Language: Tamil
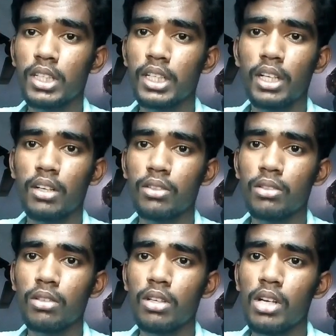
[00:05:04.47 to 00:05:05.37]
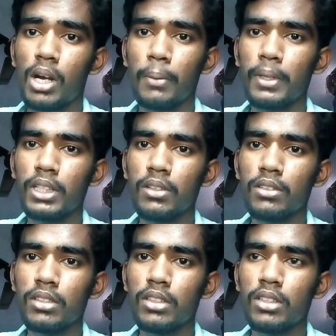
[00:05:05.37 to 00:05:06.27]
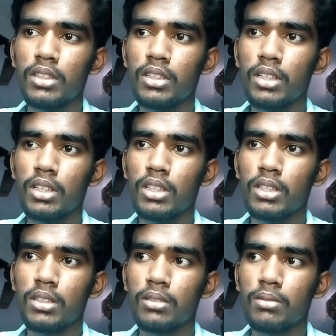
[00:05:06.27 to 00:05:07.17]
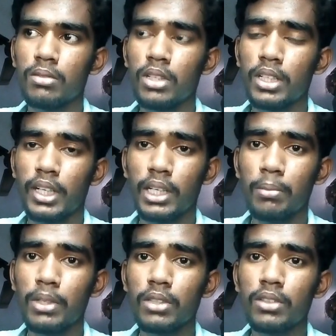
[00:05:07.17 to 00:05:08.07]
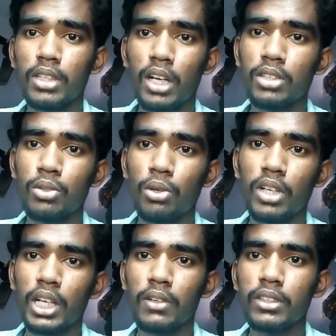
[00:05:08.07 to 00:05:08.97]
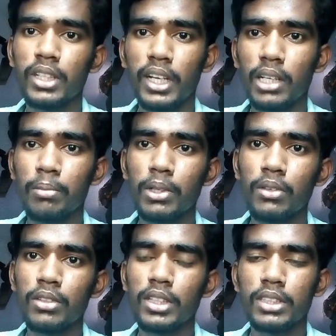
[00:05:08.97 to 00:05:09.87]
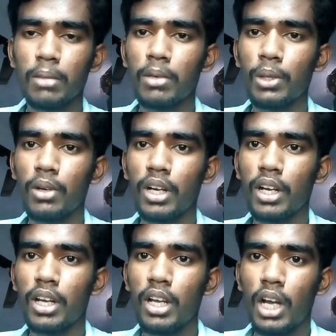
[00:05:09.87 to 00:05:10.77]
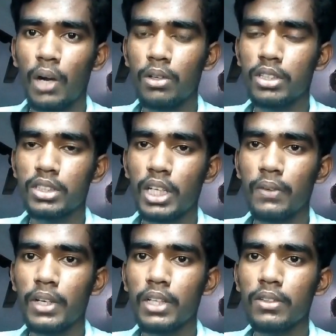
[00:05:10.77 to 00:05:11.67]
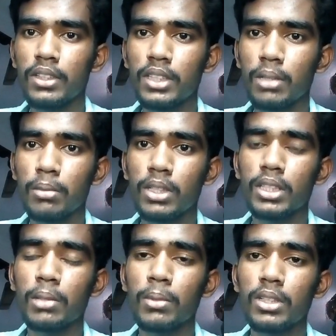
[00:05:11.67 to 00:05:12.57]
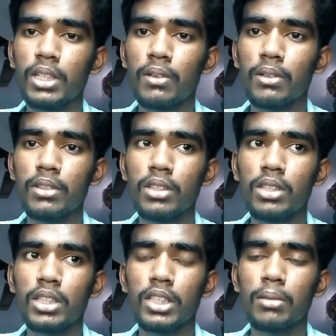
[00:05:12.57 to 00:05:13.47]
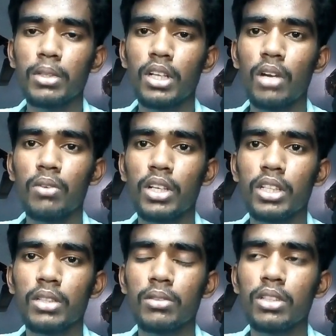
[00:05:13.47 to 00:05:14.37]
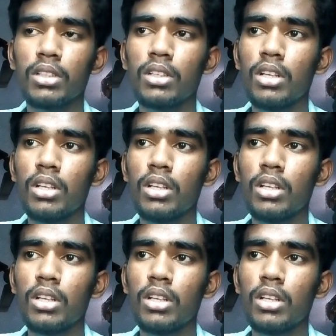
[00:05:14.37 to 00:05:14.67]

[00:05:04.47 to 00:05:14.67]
கேட்டாகணும் அப்படின்னா தான் வந்து நிறைய பேர்த்த வந்து கழிச்சுடுவாங்க ஏன்னா வந்து நிறைய பேர் வந்து எக்ஸாம் எழுதுவாங்க அவங்களுக்கு தேவையானது எத்தனை பேர் எத்தனை பேர் தேவை வந்து எத்தனை பேர் கால் ஃபர் ஆகிருக்கு வந்து